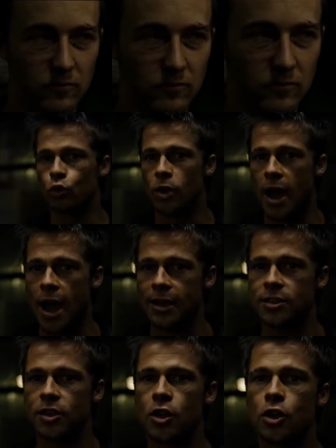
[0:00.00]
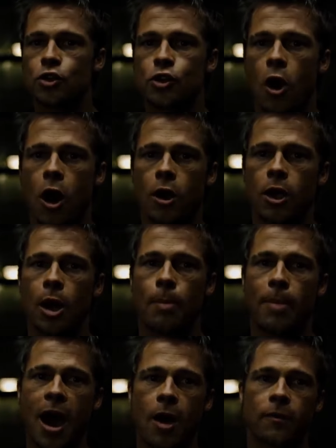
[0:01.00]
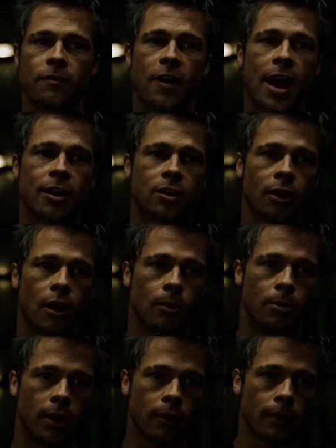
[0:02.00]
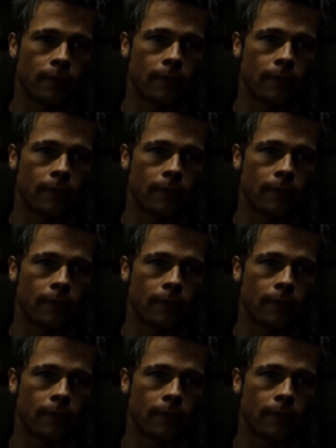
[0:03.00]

wenn ich eines mit Sicherheit sagen kann, dann, dass der